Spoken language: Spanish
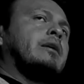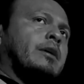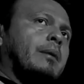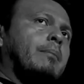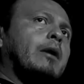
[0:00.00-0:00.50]

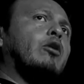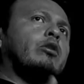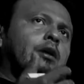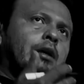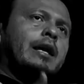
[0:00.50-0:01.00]
Sin
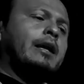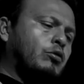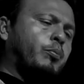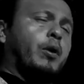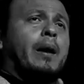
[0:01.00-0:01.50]
embargo,
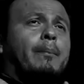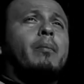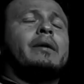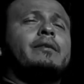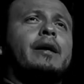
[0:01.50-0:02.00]
por
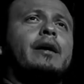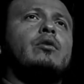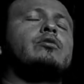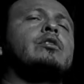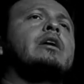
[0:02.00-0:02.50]
ejemplo,
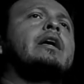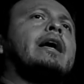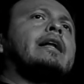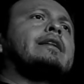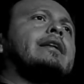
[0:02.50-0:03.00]
meseros,
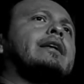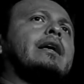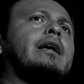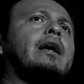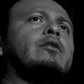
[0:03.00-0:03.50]
gente
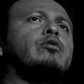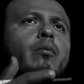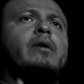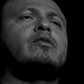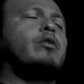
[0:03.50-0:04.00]
que son
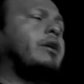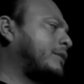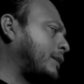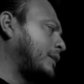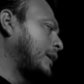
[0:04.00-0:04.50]

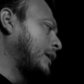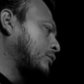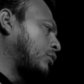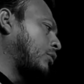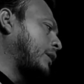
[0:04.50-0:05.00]
comisionistas,
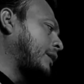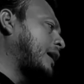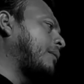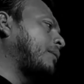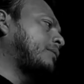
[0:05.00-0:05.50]
son
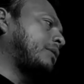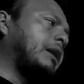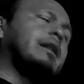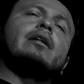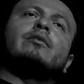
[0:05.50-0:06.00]
inestables y
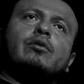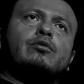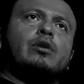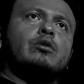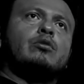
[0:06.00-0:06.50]
le dan
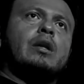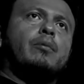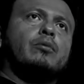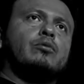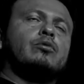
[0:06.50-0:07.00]
solo 103
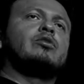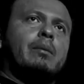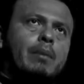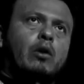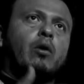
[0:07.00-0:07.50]
puntos.
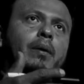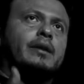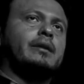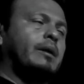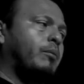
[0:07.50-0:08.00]
Sin embargo, es
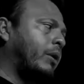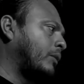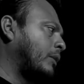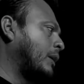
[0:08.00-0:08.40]
bastante bueno.